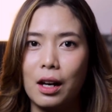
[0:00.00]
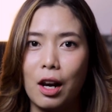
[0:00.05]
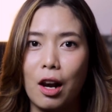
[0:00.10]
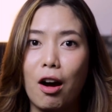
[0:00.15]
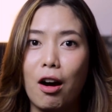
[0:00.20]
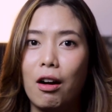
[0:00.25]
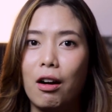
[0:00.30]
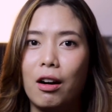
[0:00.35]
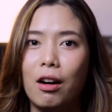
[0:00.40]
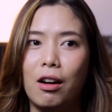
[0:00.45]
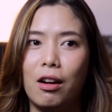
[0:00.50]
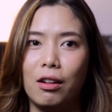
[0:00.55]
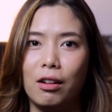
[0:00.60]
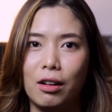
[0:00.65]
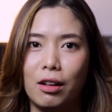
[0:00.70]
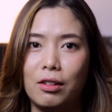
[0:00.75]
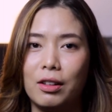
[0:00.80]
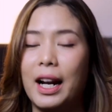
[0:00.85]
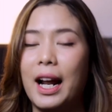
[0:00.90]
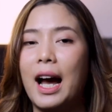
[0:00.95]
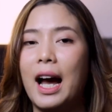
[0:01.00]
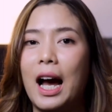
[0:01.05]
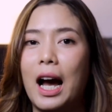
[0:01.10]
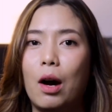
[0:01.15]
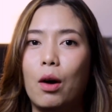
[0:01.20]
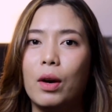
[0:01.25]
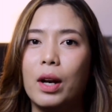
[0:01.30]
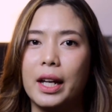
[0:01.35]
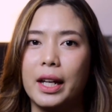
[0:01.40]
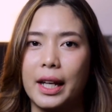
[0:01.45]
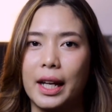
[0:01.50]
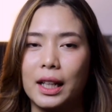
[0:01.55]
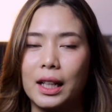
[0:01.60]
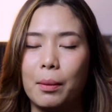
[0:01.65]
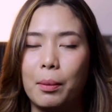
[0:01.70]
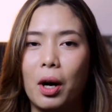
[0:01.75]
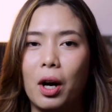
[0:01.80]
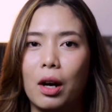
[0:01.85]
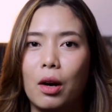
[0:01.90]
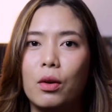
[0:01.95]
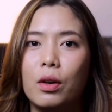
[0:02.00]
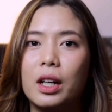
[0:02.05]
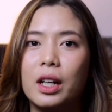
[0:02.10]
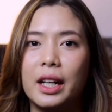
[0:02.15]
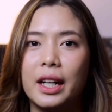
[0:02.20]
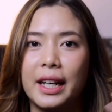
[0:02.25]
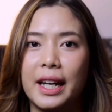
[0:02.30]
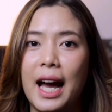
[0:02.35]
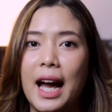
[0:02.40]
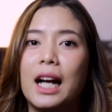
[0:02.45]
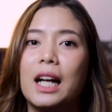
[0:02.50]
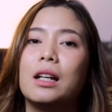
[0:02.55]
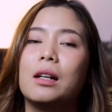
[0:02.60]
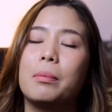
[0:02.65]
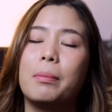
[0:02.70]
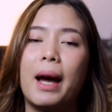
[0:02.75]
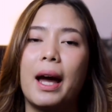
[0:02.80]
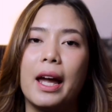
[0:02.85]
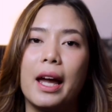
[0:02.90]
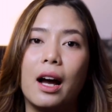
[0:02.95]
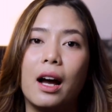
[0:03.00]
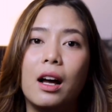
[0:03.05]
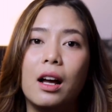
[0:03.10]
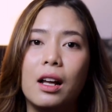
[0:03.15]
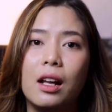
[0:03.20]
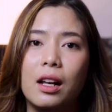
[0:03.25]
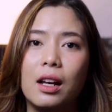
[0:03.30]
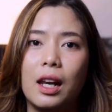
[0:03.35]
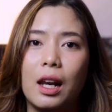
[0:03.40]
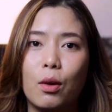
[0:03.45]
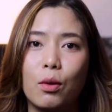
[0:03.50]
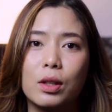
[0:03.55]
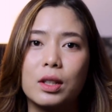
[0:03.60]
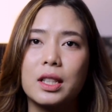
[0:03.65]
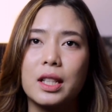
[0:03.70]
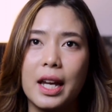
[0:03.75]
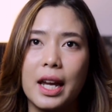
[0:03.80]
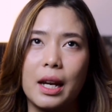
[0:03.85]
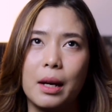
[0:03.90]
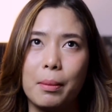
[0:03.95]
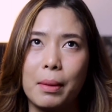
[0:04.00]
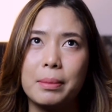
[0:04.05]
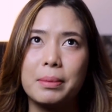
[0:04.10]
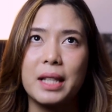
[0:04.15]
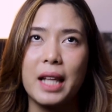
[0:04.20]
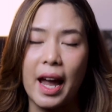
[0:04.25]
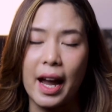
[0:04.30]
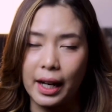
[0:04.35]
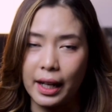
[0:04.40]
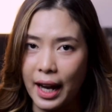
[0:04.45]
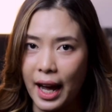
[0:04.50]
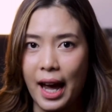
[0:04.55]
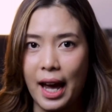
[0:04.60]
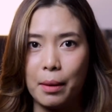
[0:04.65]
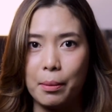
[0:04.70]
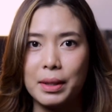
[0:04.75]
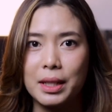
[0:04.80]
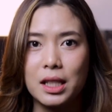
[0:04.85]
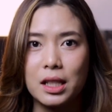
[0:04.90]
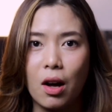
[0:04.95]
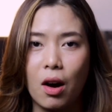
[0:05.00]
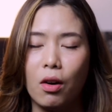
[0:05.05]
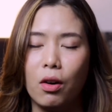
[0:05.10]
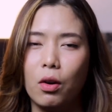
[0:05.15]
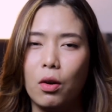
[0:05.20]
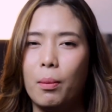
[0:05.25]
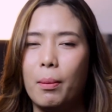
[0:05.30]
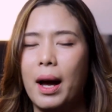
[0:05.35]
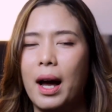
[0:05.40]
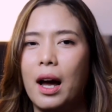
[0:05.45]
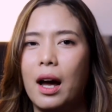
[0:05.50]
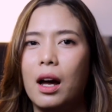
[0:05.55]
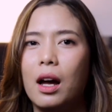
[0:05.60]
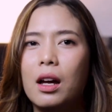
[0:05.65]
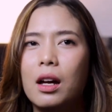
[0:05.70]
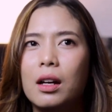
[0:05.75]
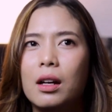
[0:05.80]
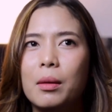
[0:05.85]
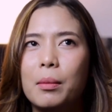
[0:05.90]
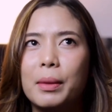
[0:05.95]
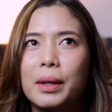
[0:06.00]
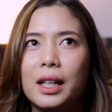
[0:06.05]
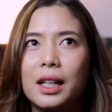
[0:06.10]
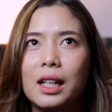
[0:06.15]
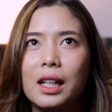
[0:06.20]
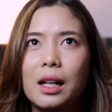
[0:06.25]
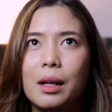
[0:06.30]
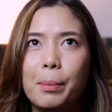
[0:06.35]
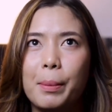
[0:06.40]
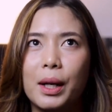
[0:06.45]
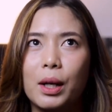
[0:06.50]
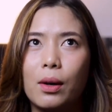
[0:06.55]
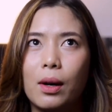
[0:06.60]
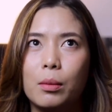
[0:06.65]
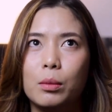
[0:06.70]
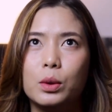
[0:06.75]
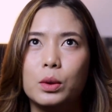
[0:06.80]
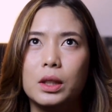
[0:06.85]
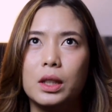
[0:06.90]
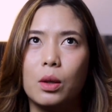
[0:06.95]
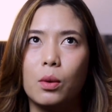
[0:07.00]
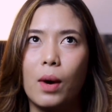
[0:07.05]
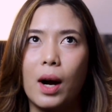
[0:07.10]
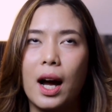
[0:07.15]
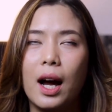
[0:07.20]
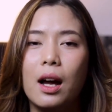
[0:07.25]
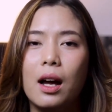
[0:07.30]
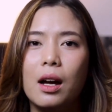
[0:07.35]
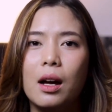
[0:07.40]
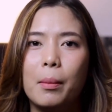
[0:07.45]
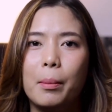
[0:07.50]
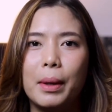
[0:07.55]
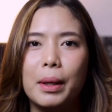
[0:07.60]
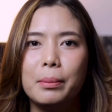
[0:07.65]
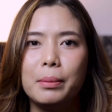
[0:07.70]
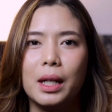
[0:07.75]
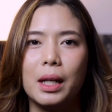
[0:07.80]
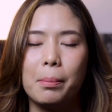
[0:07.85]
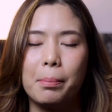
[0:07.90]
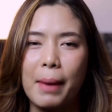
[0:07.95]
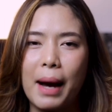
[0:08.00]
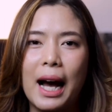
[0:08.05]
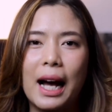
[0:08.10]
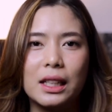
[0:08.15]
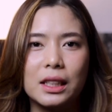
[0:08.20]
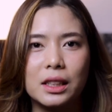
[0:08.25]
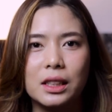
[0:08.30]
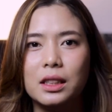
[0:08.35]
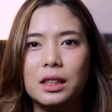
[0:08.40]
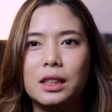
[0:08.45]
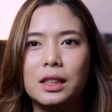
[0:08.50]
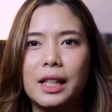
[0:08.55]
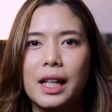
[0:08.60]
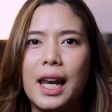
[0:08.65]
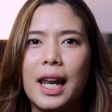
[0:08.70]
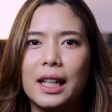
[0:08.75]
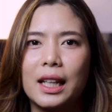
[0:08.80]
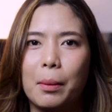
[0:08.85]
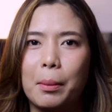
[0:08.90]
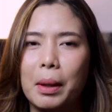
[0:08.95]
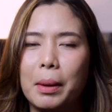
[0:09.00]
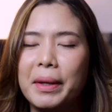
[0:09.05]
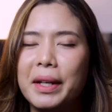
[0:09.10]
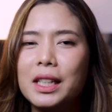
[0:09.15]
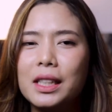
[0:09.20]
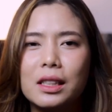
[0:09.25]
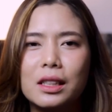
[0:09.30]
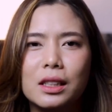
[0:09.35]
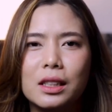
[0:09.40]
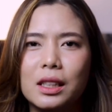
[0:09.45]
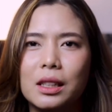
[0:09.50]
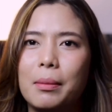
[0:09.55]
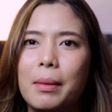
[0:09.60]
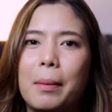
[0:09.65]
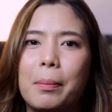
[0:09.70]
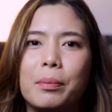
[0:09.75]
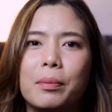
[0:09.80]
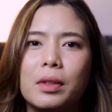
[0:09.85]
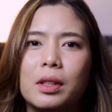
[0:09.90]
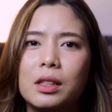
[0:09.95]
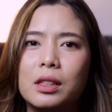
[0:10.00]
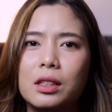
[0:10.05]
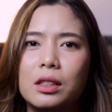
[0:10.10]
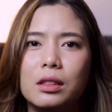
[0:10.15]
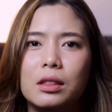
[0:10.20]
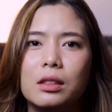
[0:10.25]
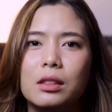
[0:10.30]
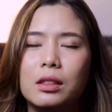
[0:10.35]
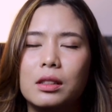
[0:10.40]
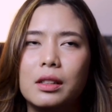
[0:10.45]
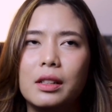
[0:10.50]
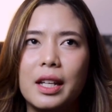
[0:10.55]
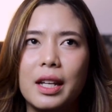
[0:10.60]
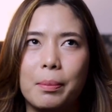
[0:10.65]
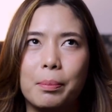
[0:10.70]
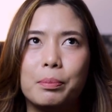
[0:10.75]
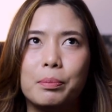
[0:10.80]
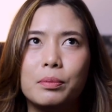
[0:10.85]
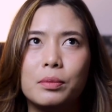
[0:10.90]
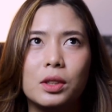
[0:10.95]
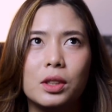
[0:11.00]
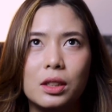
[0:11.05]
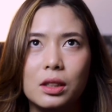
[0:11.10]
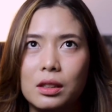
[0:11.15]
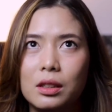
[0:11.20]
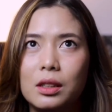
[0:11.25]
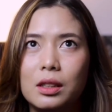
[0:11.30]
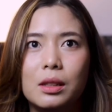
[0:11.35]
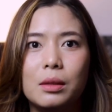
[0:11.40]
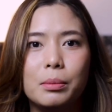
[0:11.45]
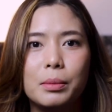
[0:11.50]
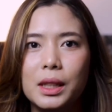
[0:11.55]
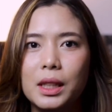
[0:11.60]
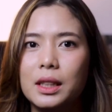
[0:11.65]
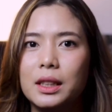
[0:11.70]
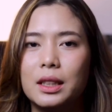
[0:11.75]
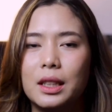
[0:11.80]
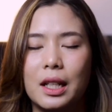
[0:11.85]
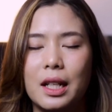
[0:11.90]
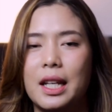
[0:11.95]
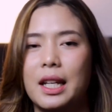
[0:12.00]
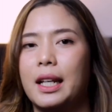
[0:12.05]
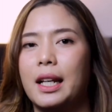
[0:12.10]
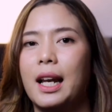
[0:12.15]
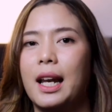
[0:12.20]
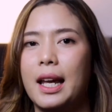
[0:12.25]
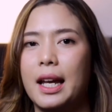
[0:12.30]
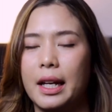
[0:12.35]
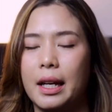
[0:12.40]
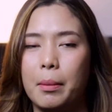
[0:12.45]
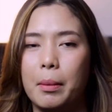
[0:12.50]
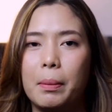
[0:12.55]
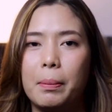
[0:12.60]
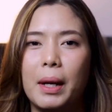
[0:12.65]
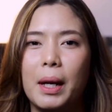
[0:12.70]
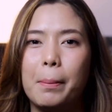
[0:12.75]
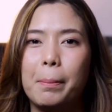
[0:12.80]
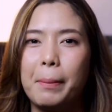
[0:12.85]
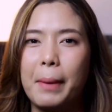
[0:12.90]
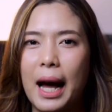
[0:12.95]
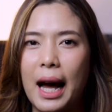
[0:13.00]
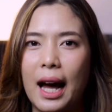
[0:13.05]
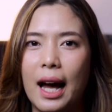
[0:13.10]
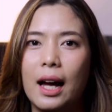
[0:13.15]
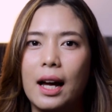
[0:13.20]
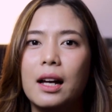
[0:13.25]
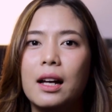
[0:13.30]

ล่องของรองเท้าอะไรเงี้ยแต่พอเราเงยหน้าขึ้นไปอ่ะเราก็จะเห็นแบบแสงแดดมันส่องลงมามันก็เลยเป็นความรู้สึกว่ามันเหมือนป่าชื้นเนี่ยแหละแต่มันไม่ได้ชื้นแบบชื้นดิบชื้นมืดสนิทอะไรเงี้ยมันเป็นป่า